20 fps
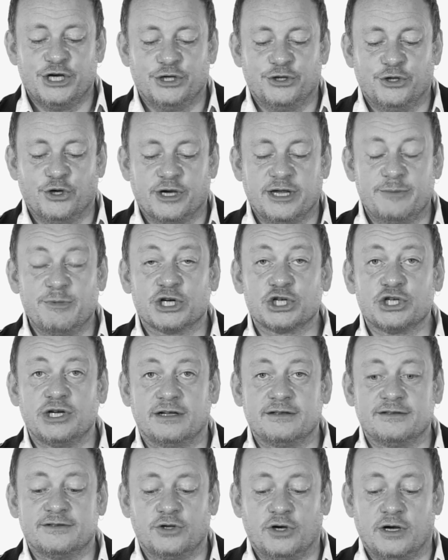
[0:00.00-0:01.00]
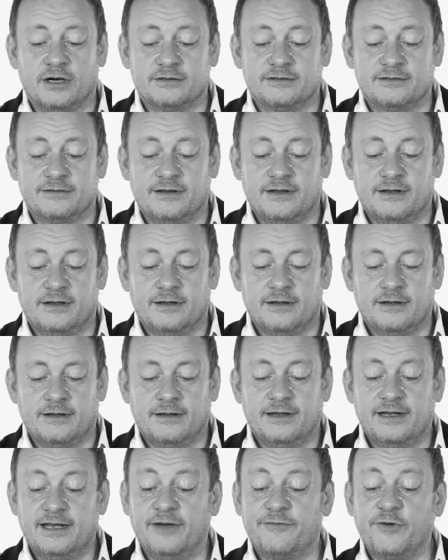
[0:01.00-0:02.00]
Noch immer stand dort,
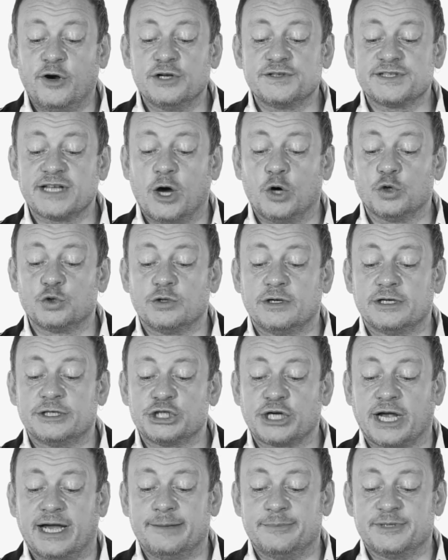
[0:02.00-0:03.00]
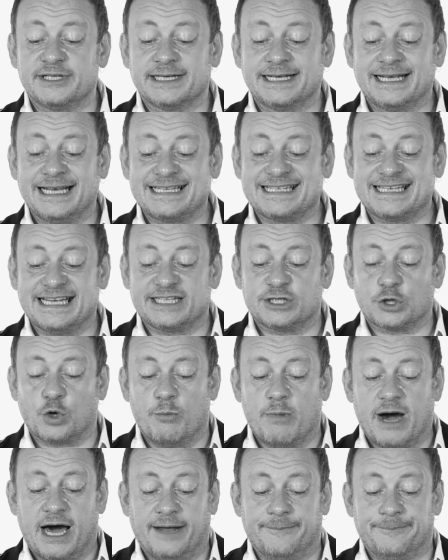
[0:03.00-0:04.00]
Erfolgsautor schreibt
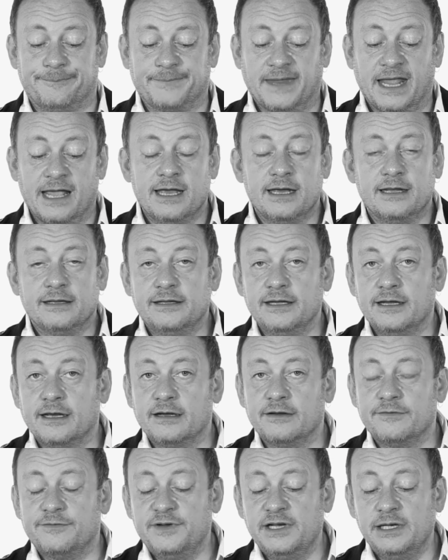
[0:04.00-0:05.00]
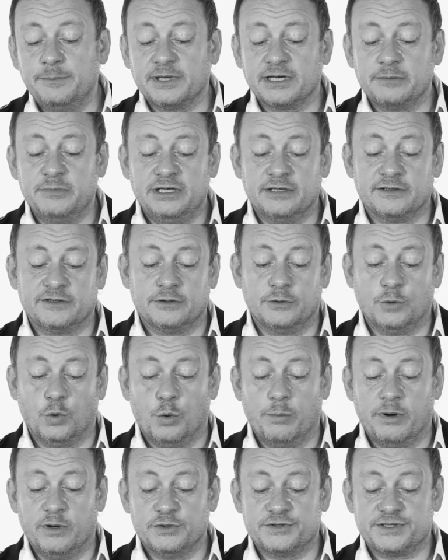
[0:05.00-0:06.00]
KZ-Roman. Der vielprämierte
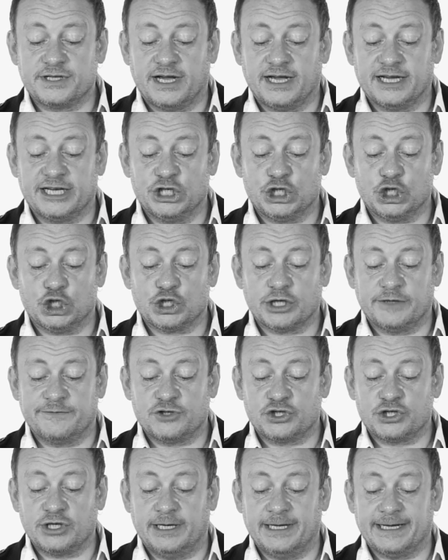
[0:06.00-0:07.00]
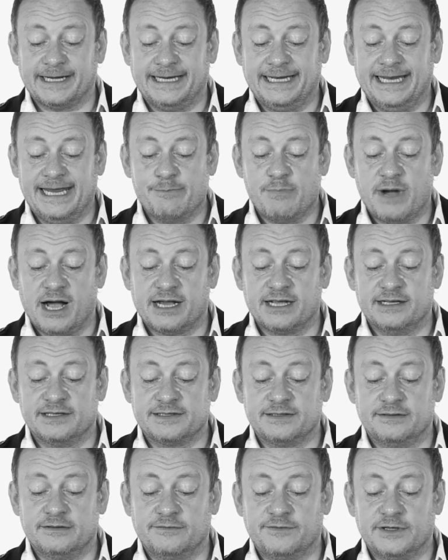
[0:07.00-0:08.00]
oberösterreichische Schriftsteller René
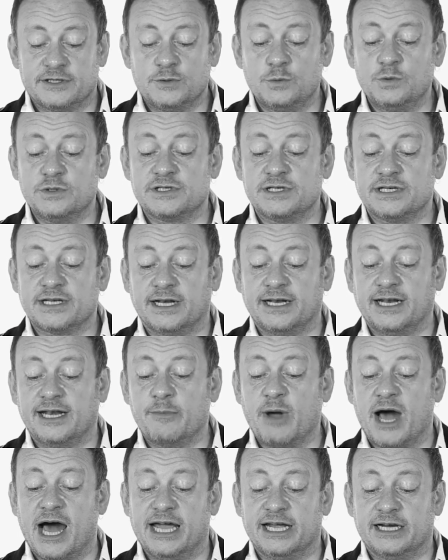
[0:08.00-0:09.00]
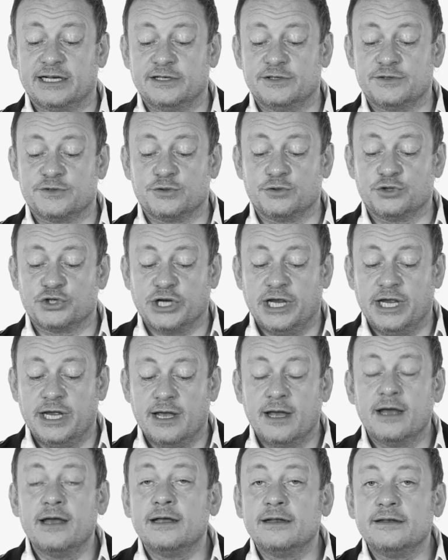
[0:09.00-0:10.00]
Mackensen versucht sich an einem heiklen
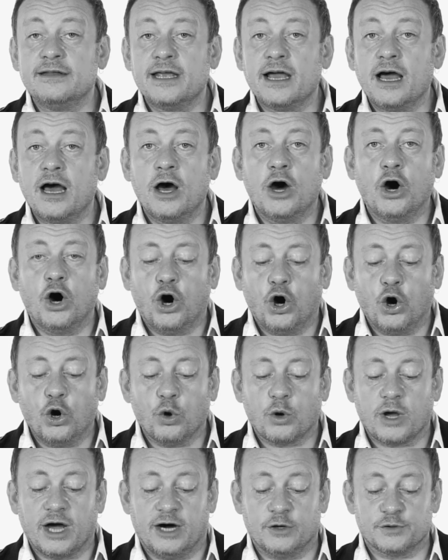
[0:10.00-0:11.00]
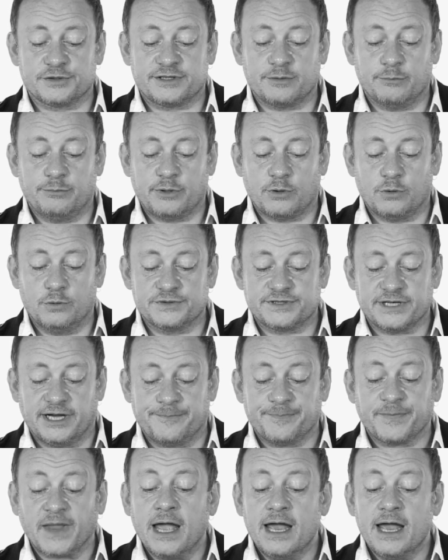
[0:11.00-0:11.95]
Sujet, der Holocaust-Prosa.